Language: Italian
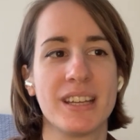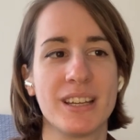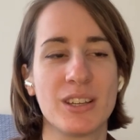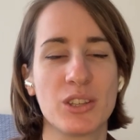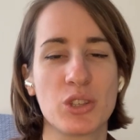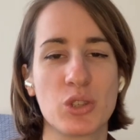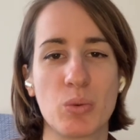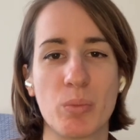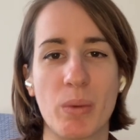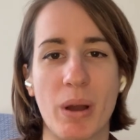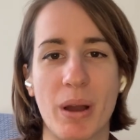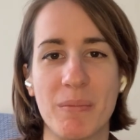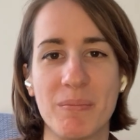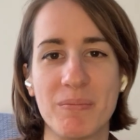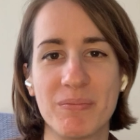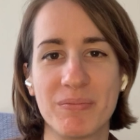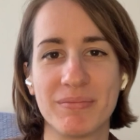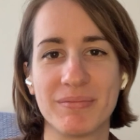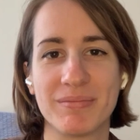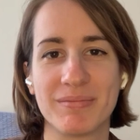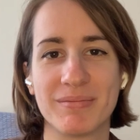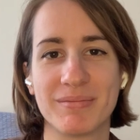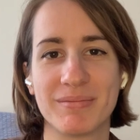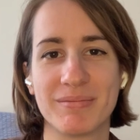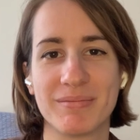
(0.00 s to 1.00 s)
insomma mh,
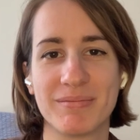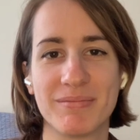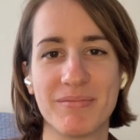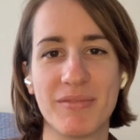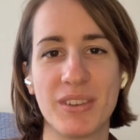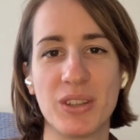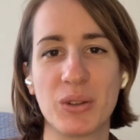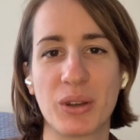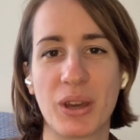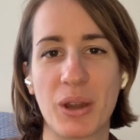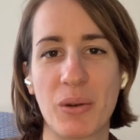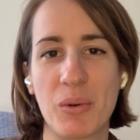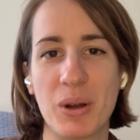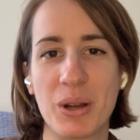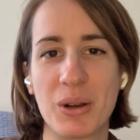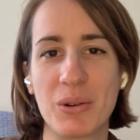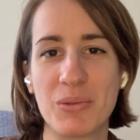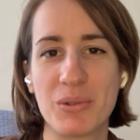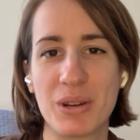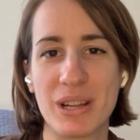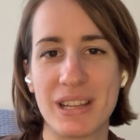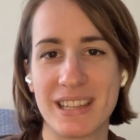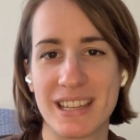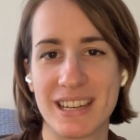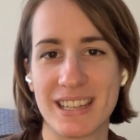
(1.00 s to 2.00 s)
mm, vedo che
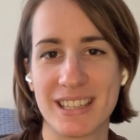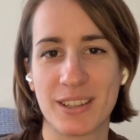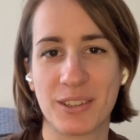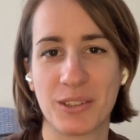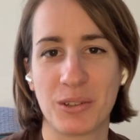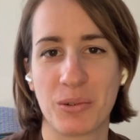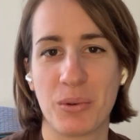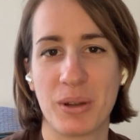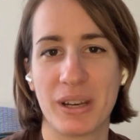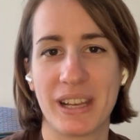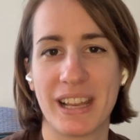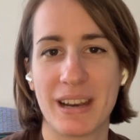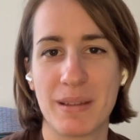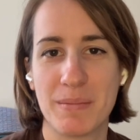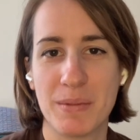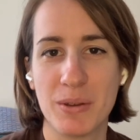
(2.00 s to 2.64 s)
qualcuno è interessato a guardare i,